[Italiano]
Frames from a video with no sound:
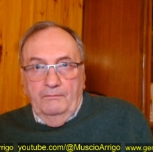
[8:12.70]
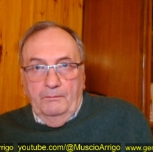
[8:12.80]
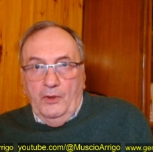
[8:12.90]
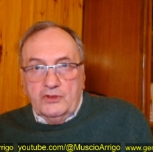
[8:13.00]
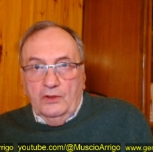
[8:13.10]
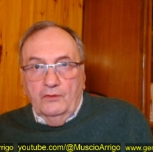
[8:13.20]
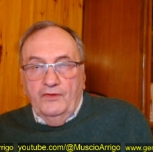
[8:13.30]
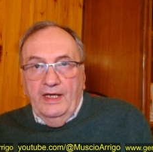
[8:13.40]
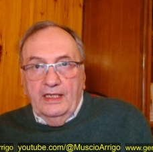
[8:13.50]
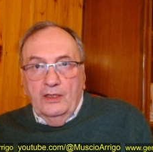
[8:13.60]
possano
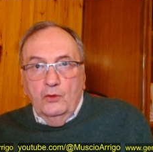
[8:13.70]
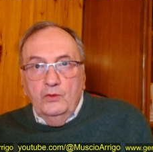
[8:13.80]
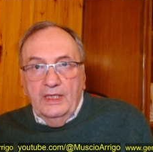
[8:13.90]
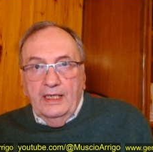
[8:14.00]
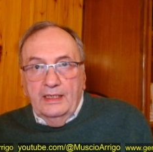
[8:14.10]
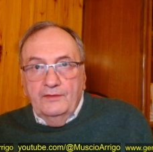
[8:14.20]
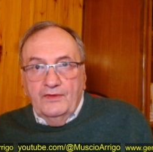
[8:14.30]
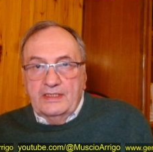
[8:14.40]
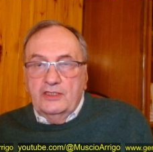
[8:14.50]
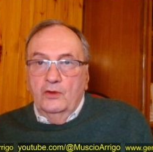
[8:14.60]
fare una
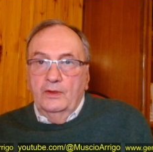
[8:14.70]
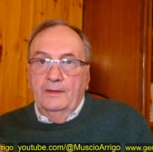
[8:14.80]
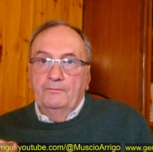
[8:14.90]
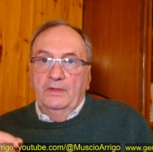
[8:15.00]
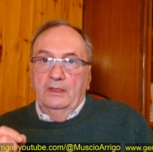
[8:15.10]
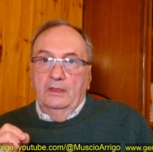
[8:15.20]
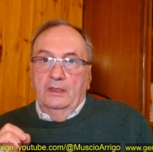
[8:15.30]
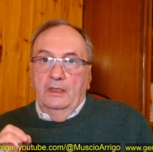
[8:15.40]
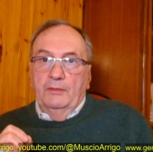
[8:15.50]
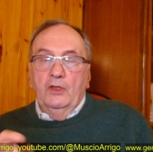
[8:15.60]
riflessione.
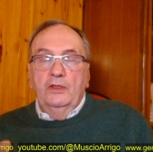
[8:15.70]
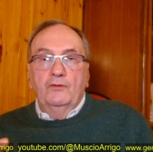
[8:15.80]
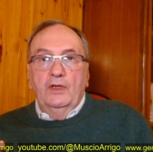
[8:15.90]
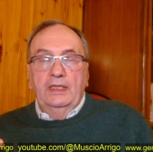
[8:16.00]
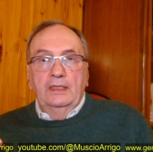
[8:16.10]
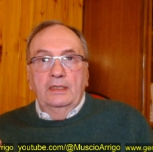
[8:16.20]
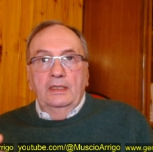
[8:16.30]
Però io vorrei